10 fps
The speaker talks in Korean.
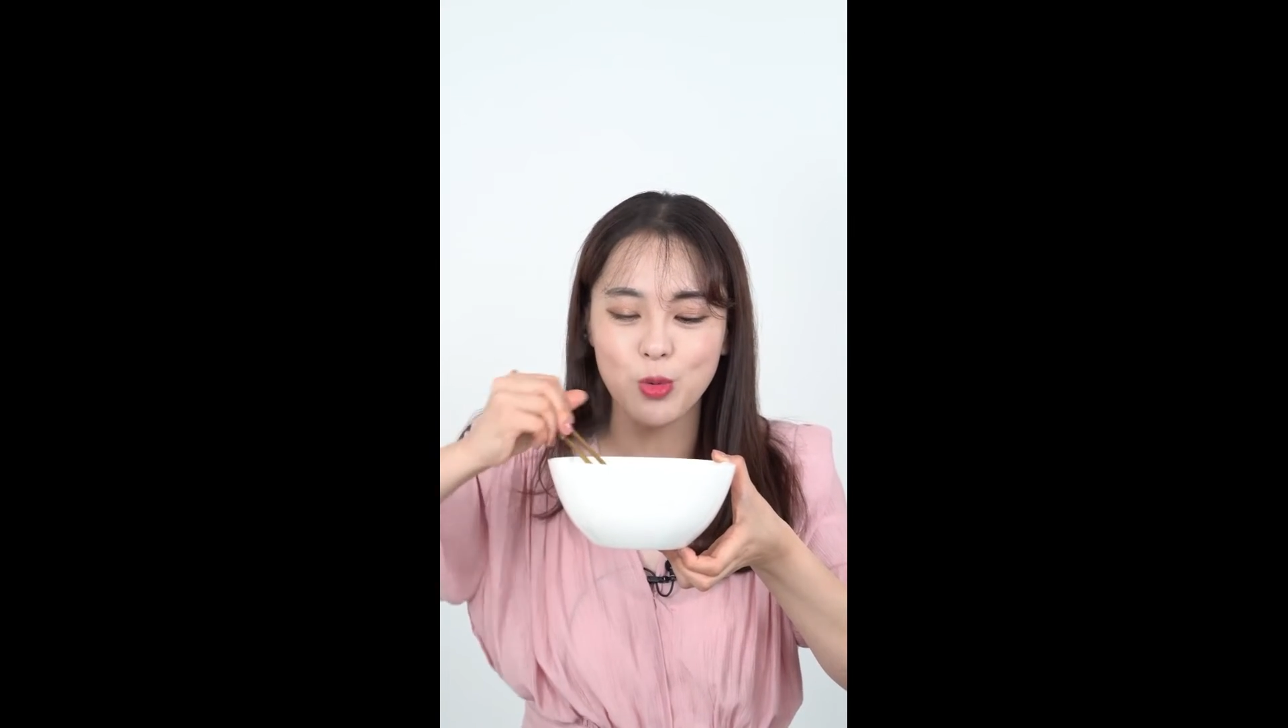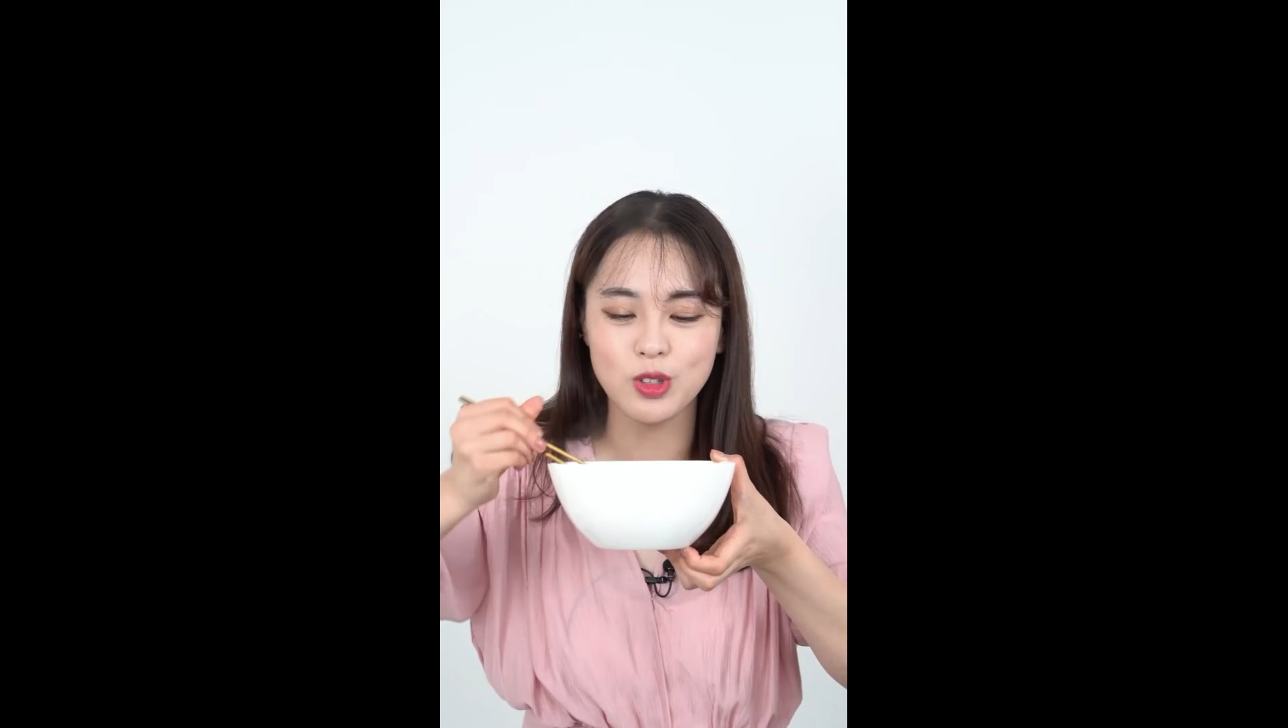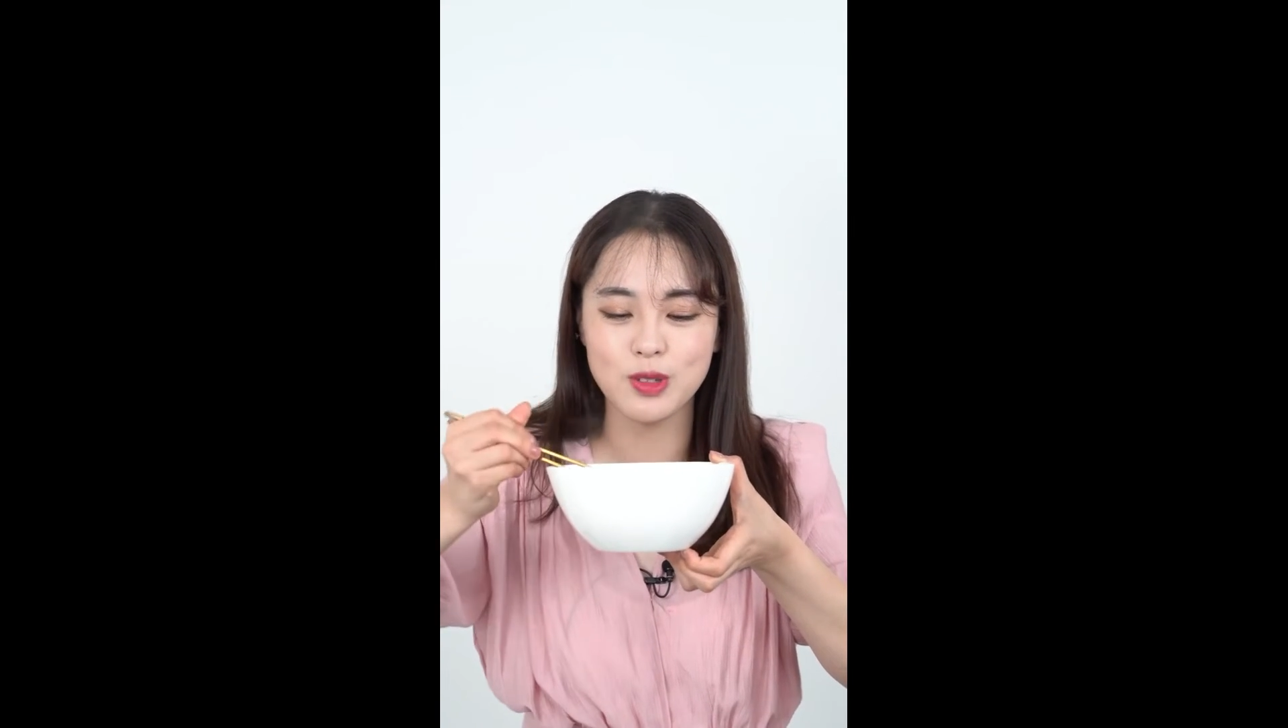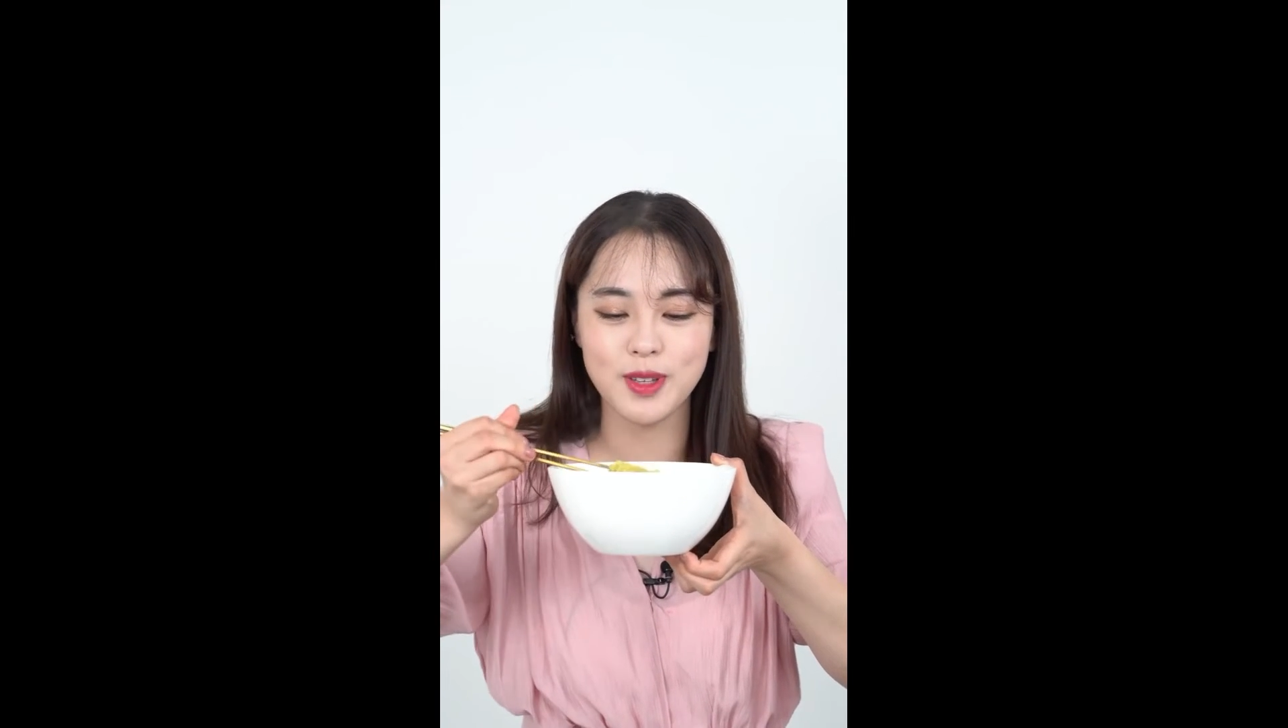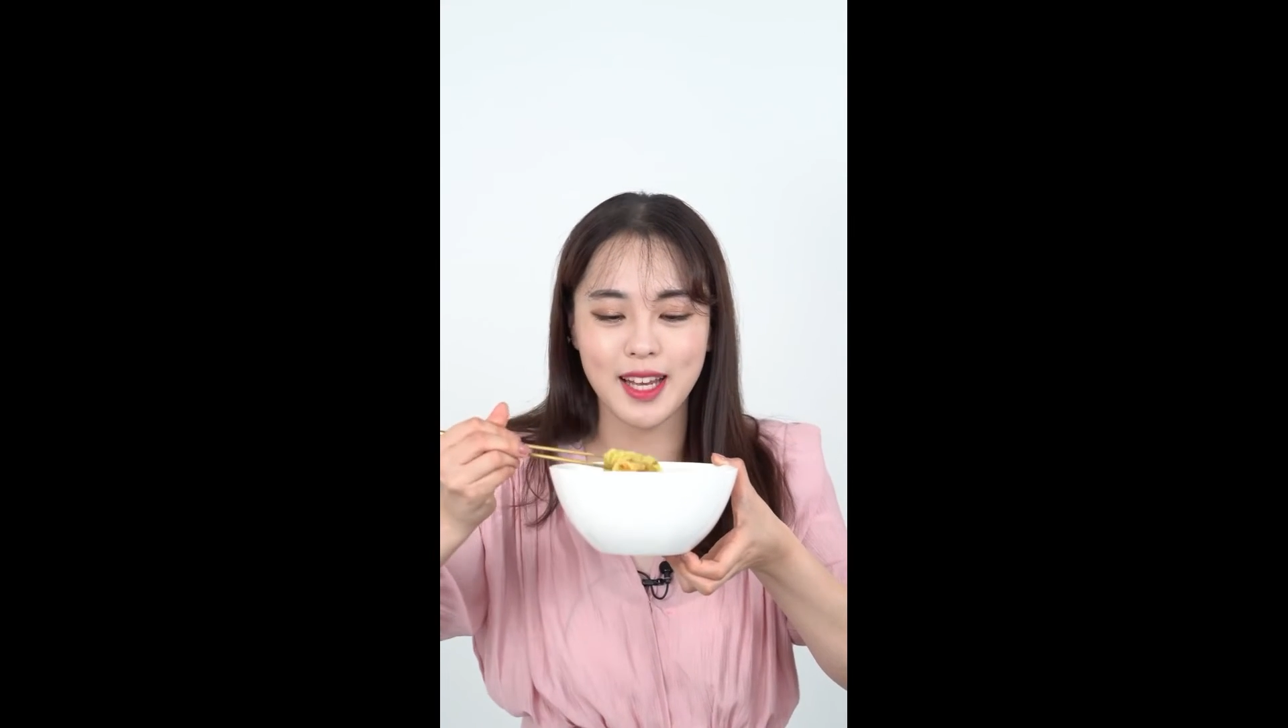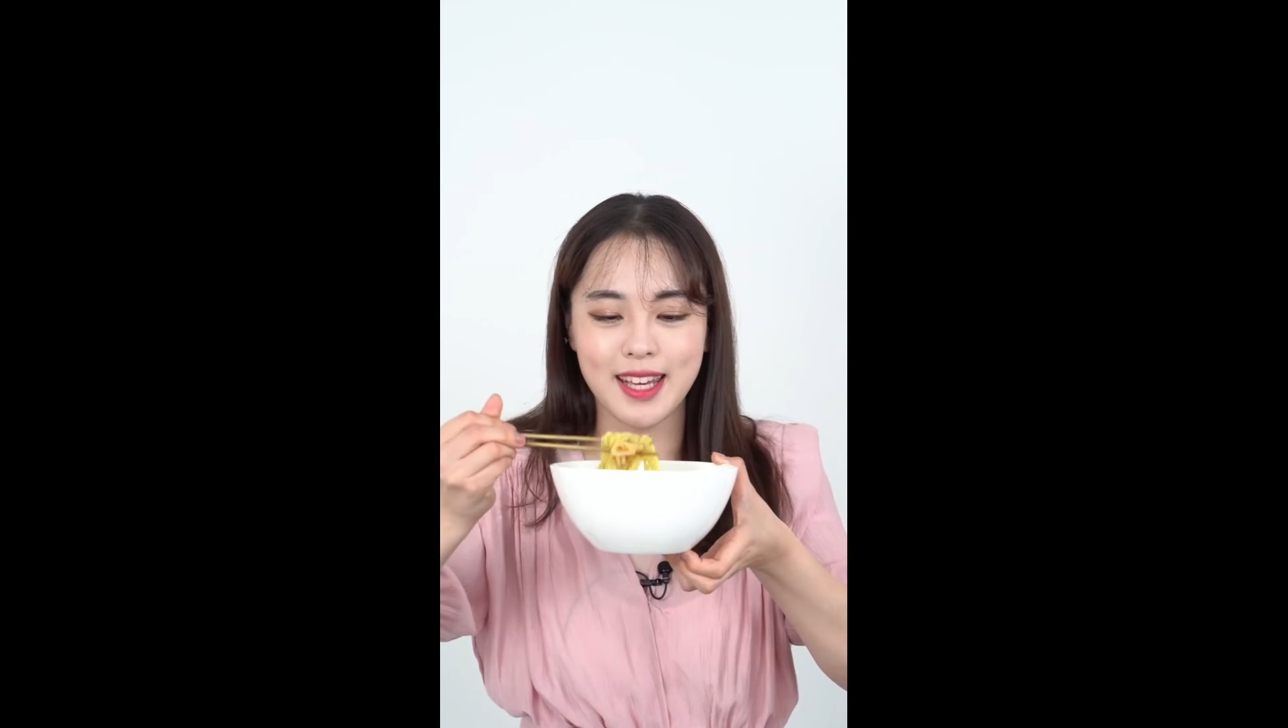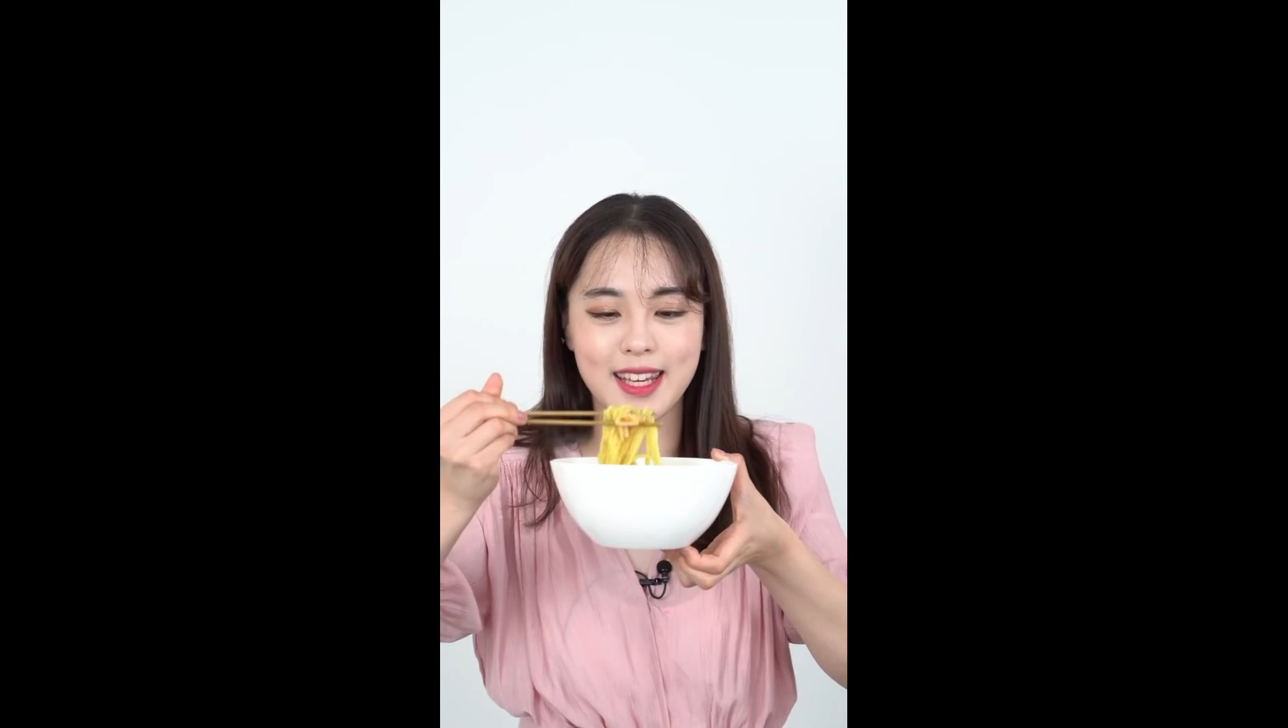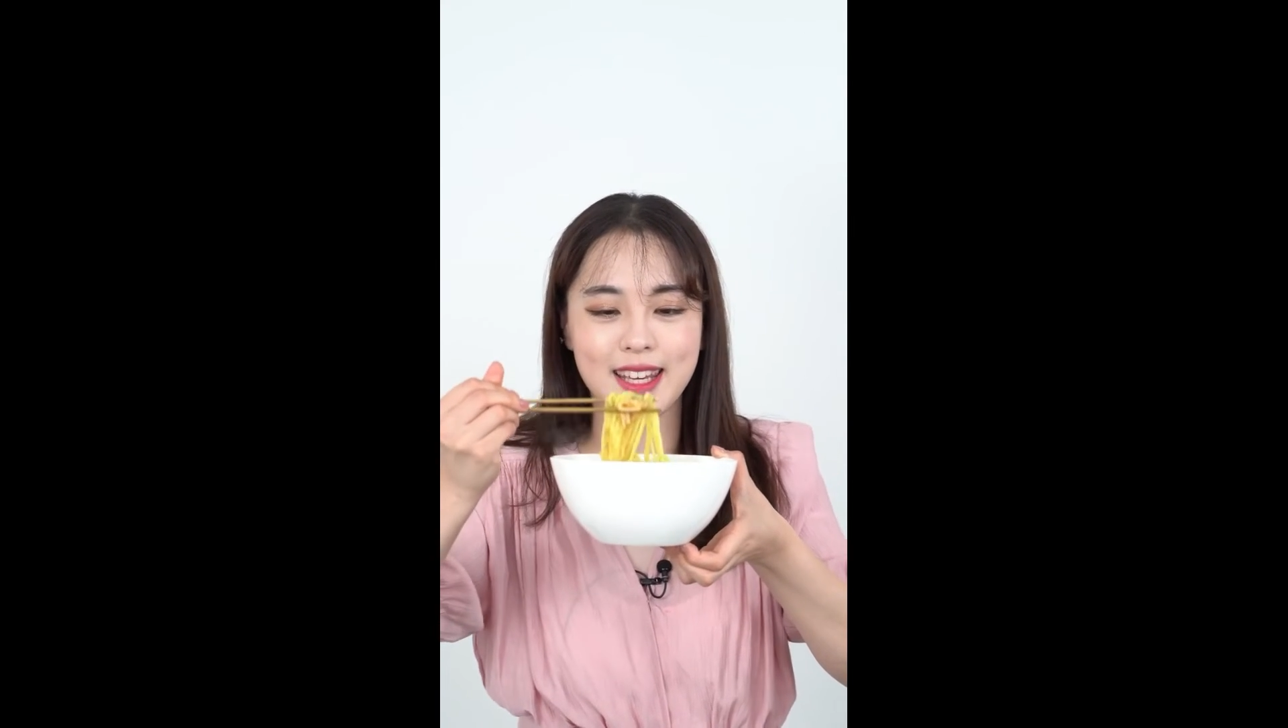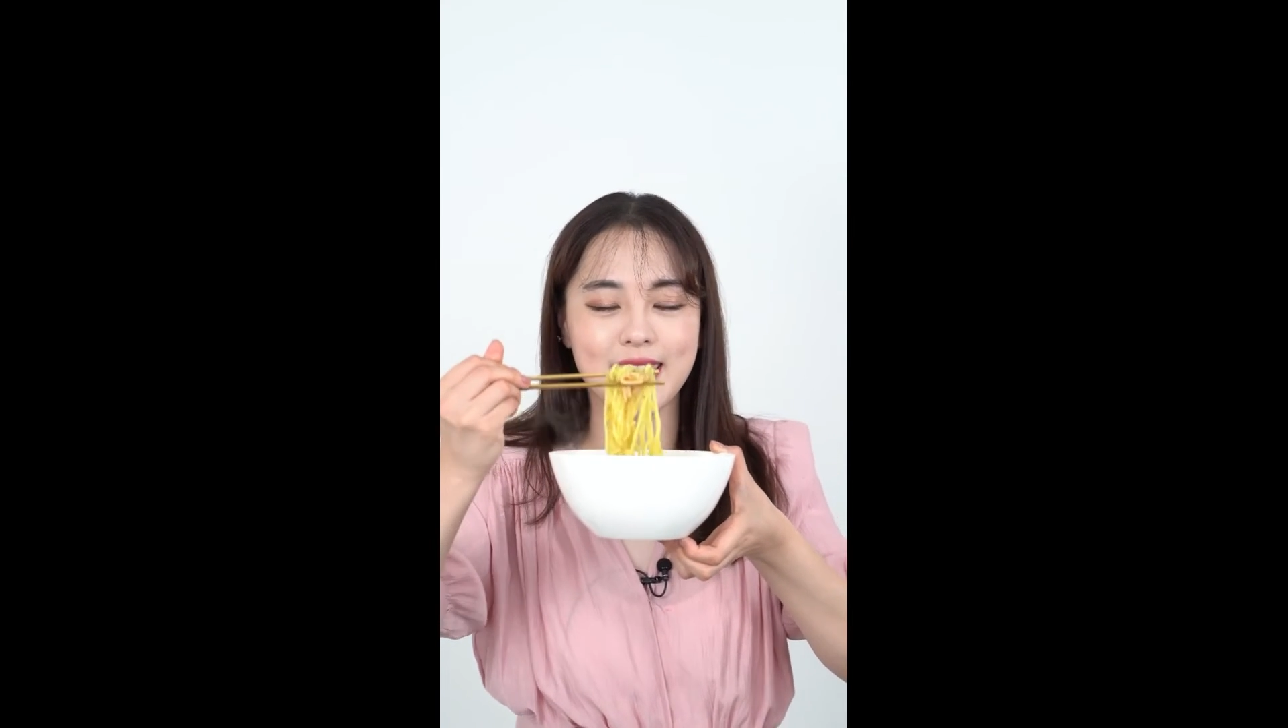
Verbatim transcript: 느껴보겠습니다.